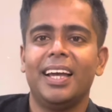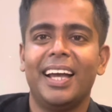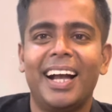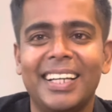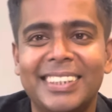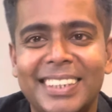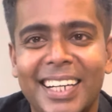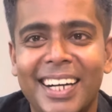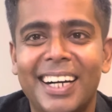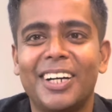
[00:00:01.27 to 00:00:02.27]
है गाइज
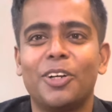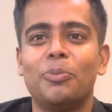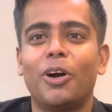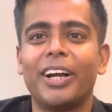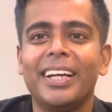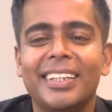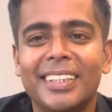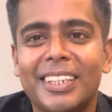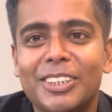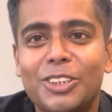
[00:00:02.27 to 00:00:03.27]
गुड मॉर्निंग
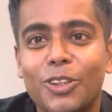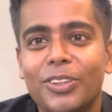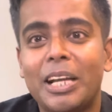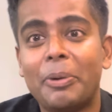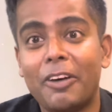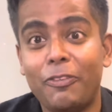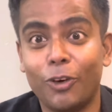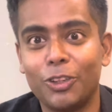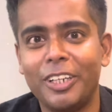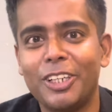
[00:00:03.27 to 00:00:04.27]
सो ये मेरा
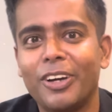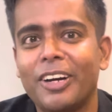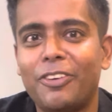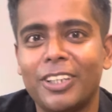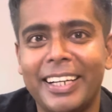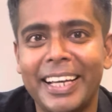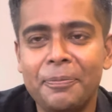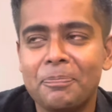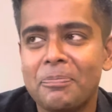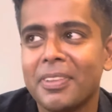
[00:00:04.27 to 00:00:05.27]
फोर्थ वीडियो है फॉर द डे
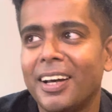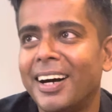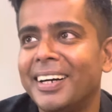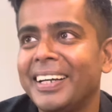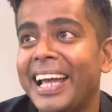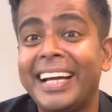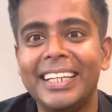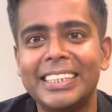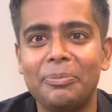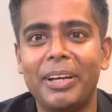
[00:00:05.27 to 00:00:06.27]
एक
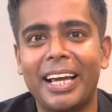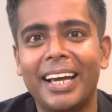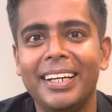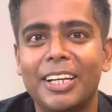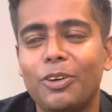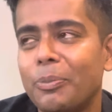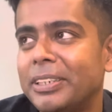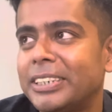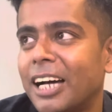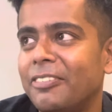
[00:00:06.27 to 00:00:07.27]
रीज़न भी है क्योंकि मैं
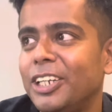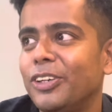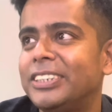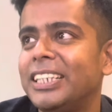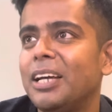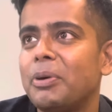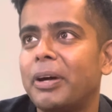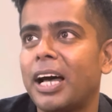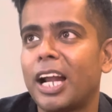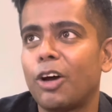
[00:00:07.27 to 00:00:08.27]
चार वीडियो इसलिए भी
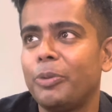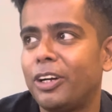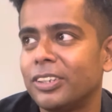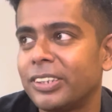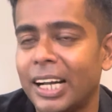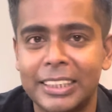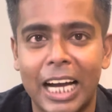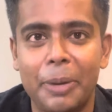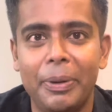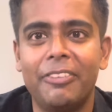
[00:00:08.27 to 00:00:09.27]
बना रहा हूँ बिकॉज आज
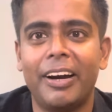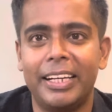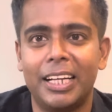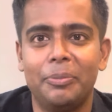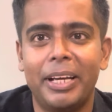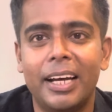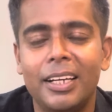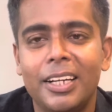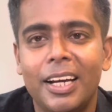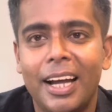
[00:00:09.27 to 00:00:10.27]
आई फाइनल भी है
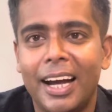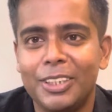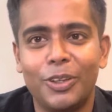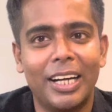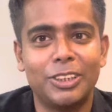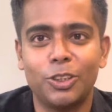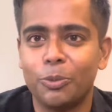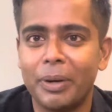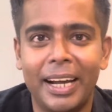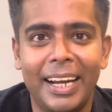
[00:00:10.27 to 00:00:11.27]
एंड यू गाइज नो
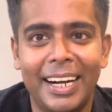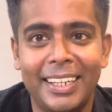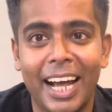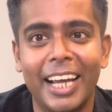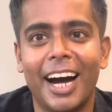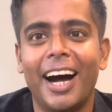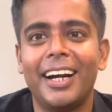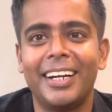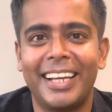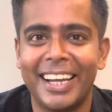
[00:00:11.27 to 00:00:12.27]
मैं एक डाई
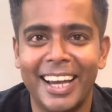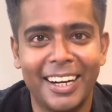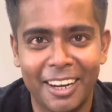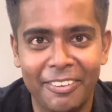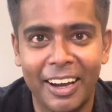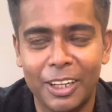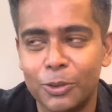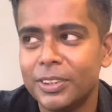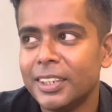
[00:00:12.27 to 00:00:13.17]
हार्ड के का फ़ैन हूँ